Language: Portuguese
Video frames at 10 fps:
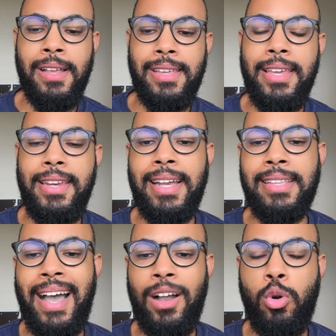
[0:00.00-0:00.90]
que iria
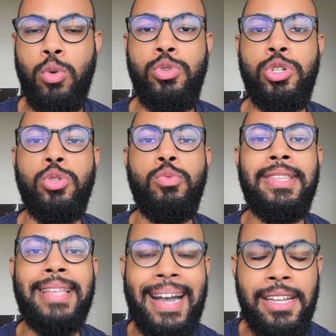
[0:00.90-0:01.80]
dar
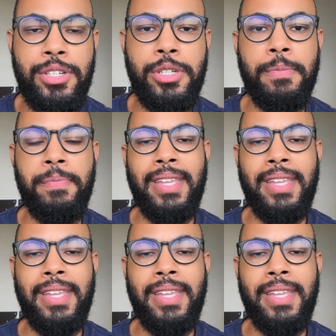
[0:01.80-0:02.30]
continuidade